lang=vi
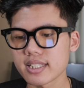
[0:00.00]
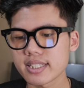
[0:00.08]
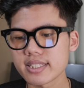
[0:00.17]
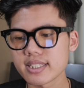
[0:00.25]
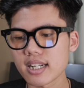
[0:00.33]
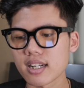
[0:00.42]

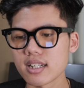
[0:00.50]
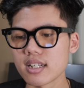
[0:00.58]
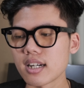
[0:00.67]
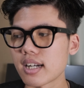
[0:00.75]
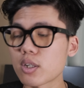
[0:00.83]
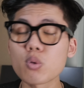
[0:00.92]
Thì
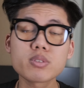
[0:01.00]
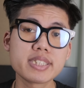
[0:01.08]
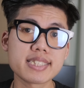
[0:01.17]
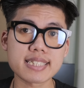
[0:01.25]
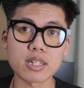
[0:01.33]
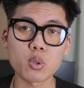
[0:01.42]
uh, cũng
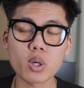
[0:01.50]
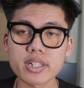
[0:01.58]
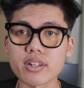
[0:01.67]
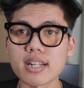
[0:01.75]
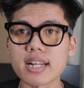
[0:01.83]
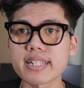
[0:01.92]
chia sẻ luôn
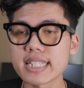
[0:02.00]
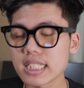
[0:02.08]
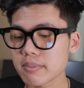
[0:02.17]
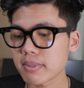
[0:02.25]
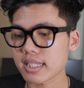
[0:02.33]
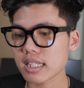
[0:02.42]
đó là
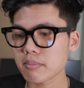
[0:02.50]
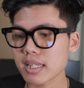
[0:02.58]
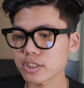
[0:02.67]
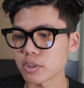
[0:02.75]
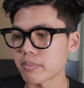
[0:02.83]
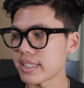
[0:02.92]
khi mà các
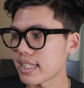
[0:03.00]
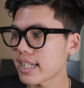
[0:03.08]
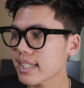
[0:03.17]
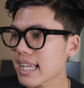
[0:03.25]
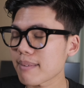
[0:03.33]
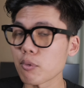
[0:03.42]
bạn chuẩn bị
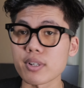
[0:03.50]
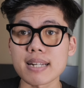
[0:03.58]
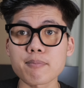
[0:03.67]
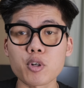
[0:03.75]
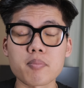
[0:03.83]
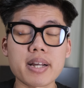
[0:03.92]
hết hạn một
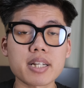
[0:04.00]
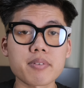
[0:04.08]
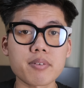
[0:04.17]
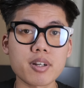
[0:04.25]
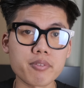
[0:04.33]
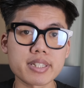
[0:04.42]
năm của My
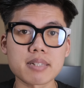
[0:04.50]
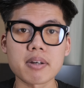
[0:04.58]
050 ấy,